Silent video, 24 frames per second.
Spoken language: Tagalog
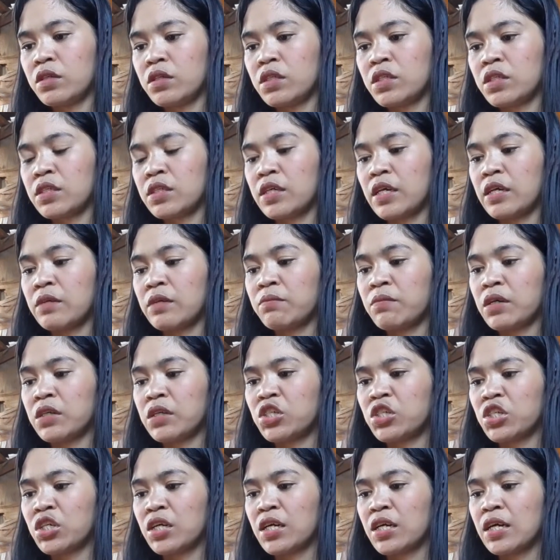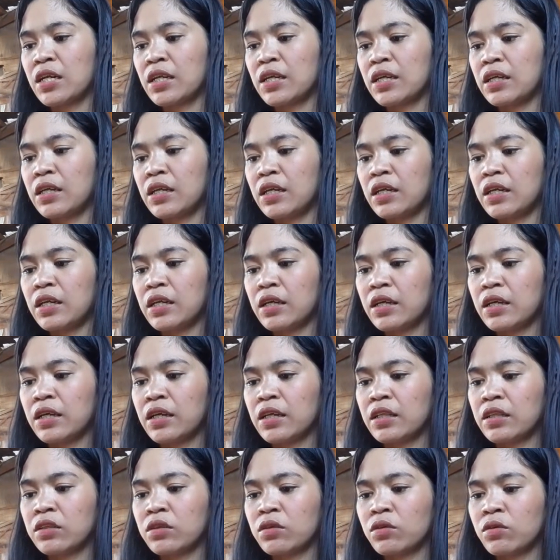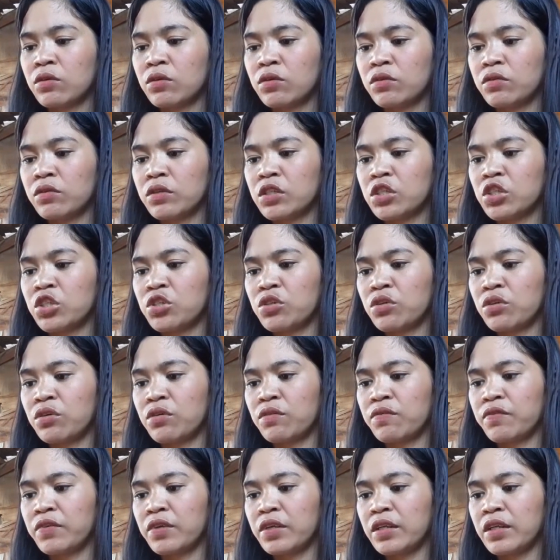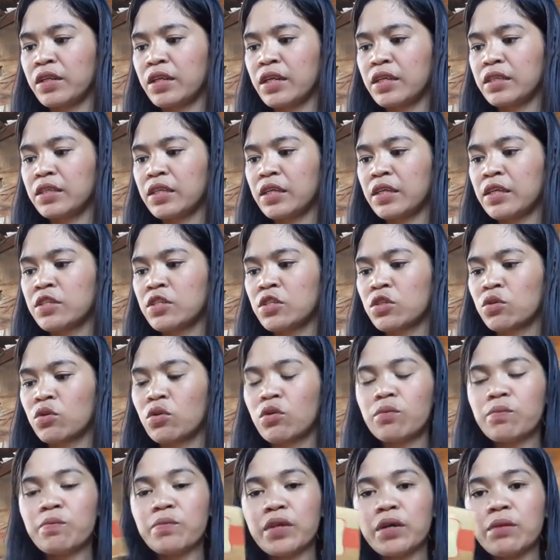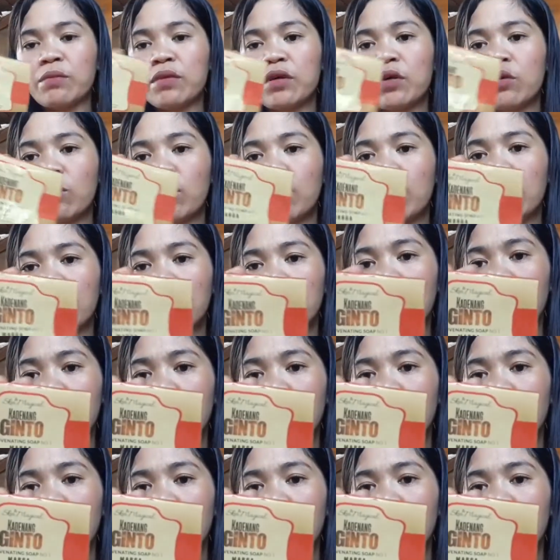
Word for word: Skin Magical Kadinang Ginto Rejuvenating Soap number 1